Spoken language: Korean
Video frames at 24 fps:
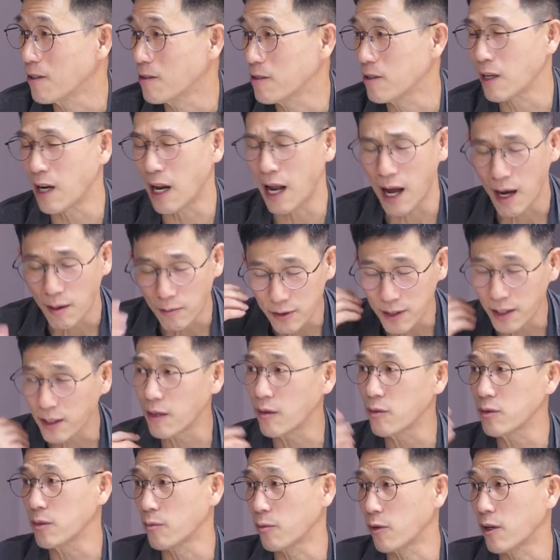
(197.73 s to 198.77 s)
그래서 아무 생각
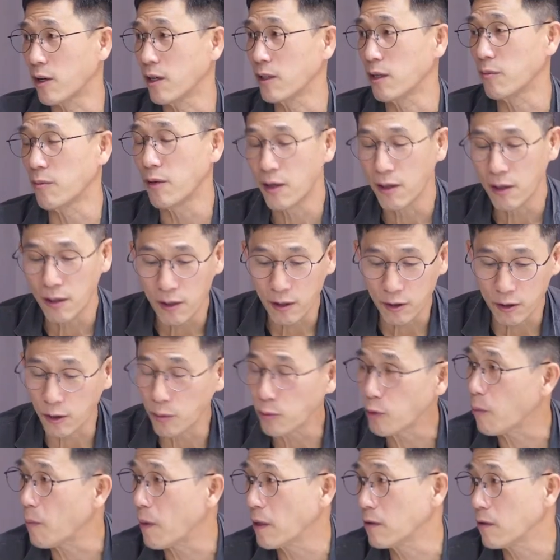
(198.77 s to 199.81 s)
없이 뭐라 하냐면 그럼
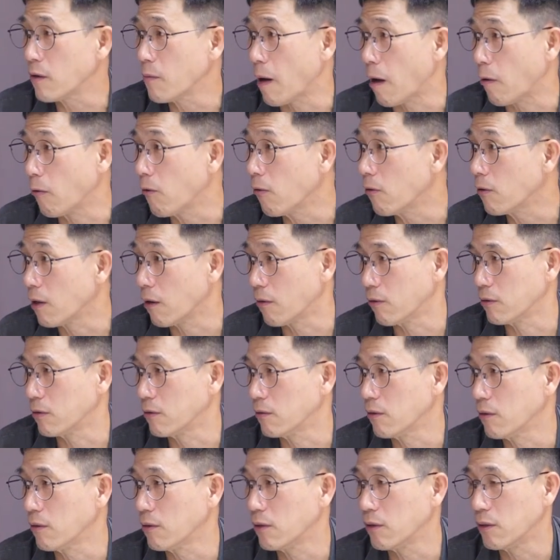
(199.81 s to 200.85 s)
나 파트너 바꿔
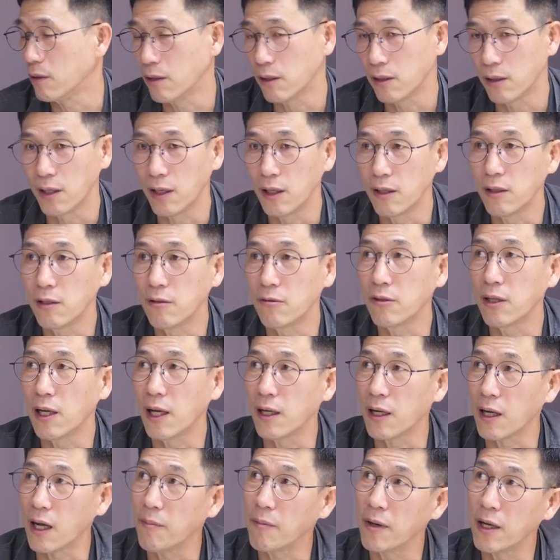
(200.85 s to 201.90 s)
그랬거든요. 우리
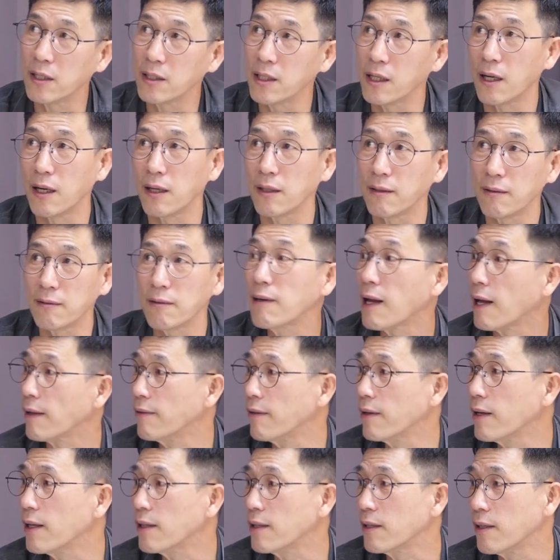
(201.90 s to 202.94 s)
아이가 가만히 생각하더니 그건 안
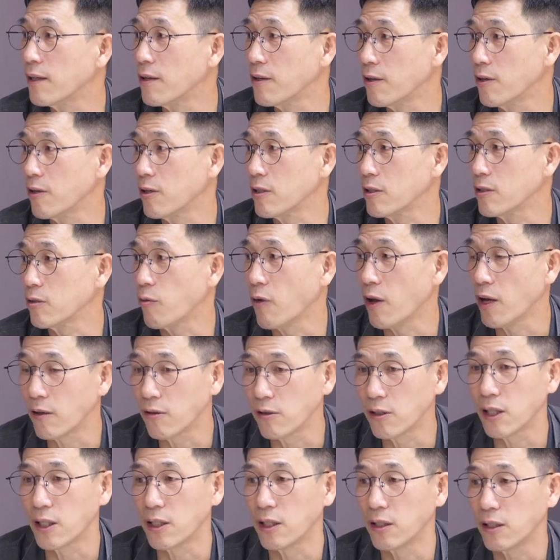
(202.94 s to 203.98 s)
되겠대요. 왜
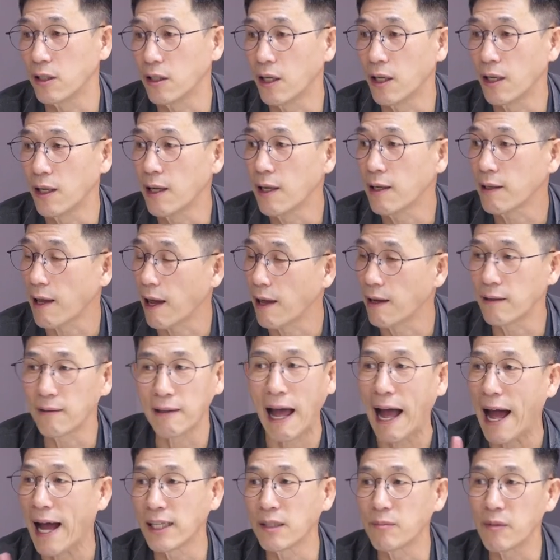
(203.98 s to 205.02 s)
그러냐 그랬더니 걔는 나
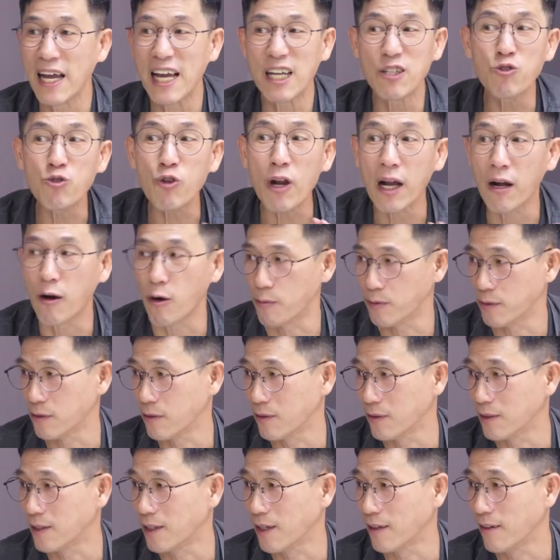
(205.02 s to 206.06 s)
아니면 해줄 애가 없어
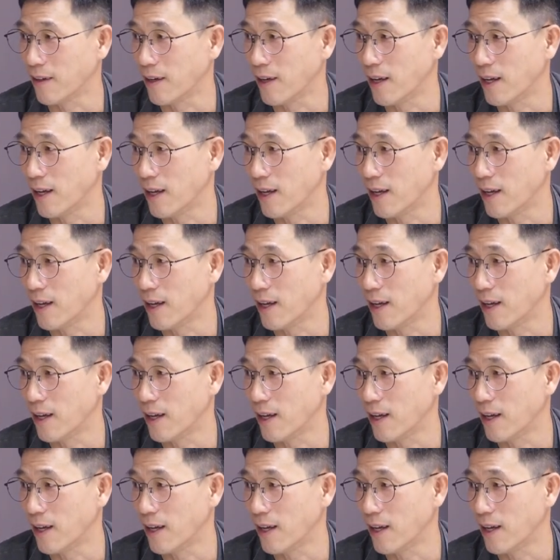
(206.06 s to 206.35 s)
그러더라고요.